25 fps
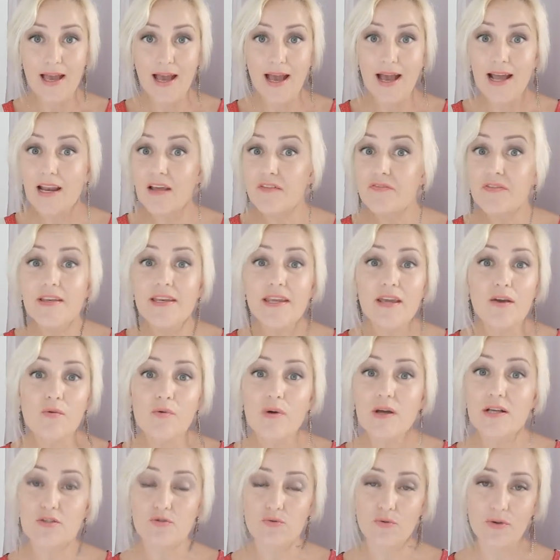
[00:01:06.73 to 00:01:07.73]
Alla fine è
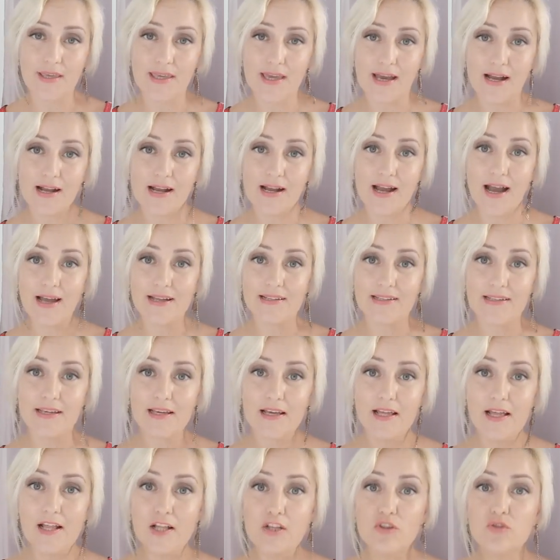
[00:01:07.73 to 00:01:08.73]
questo che
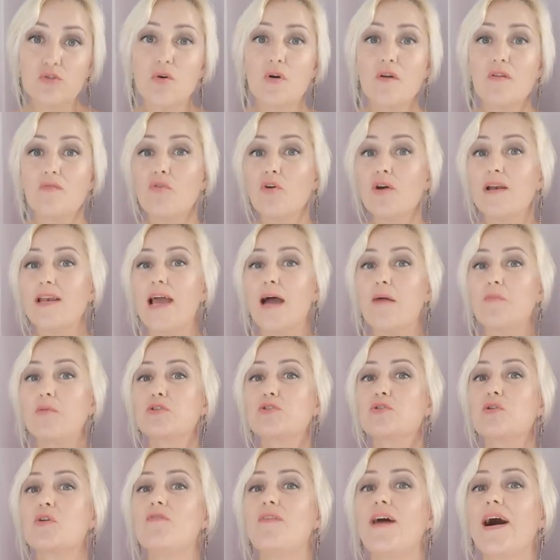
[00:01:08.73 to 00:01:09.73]
accade. Noi
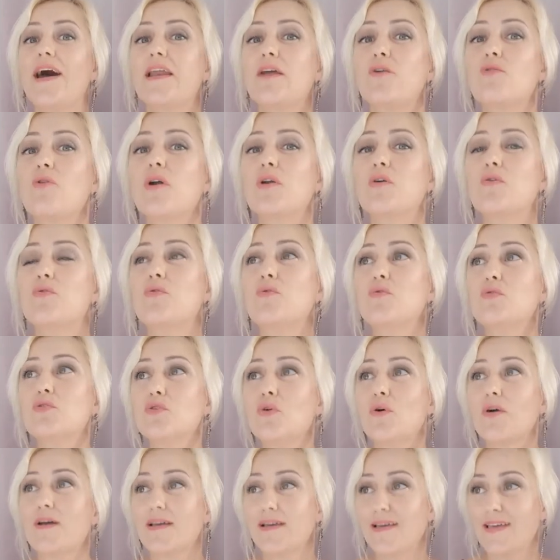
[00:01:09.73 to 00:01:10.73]
vogliamo trovare
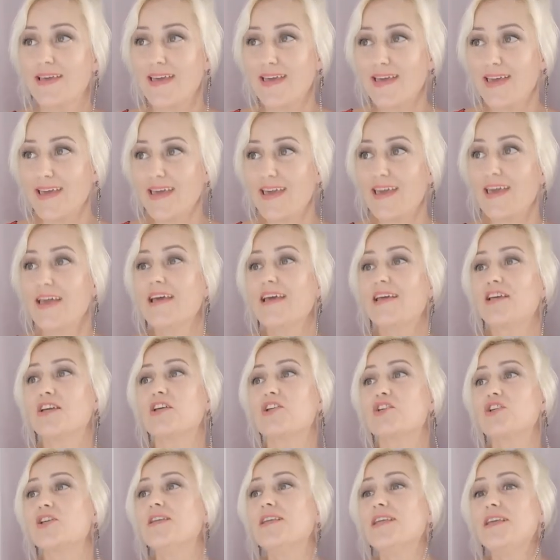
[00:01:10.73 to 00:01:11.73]
qualcuno eh,
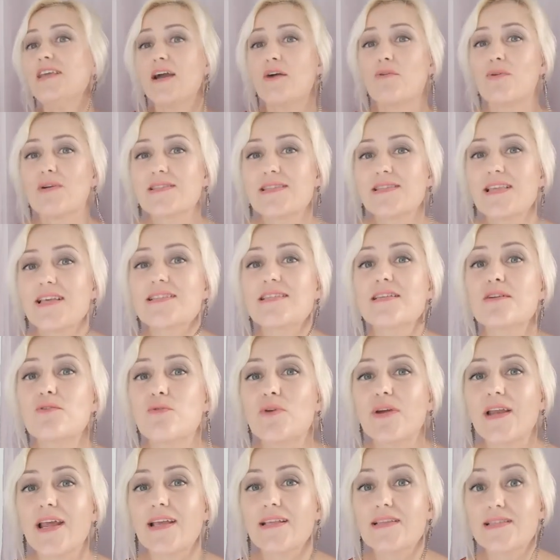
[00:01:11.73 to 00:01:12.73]
che ci dia questa
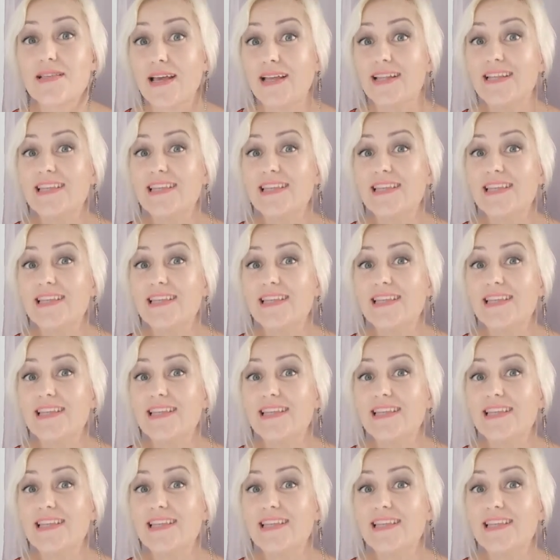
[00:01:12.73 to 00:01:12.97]
sicurezza.